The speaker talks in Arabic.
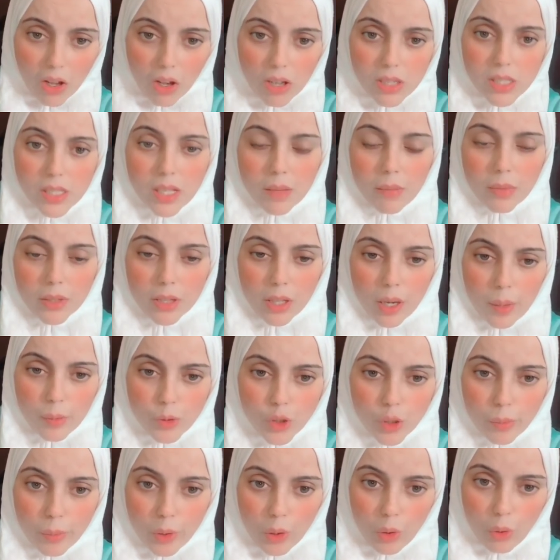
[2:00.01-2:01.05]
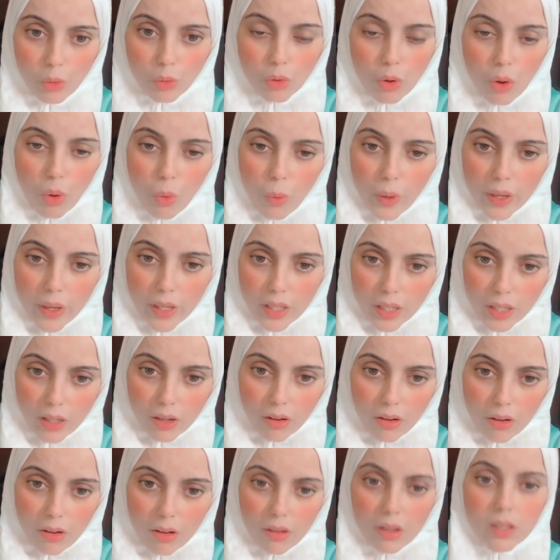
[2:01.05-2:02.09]
اصلا ما طلبش منه ان هو يجي
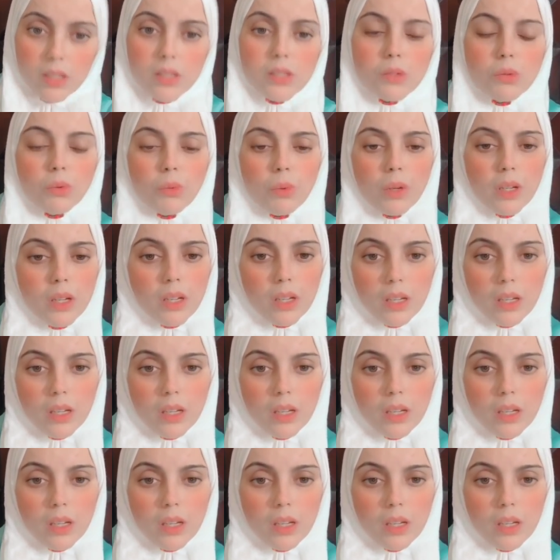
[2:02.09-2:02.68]
خالص و...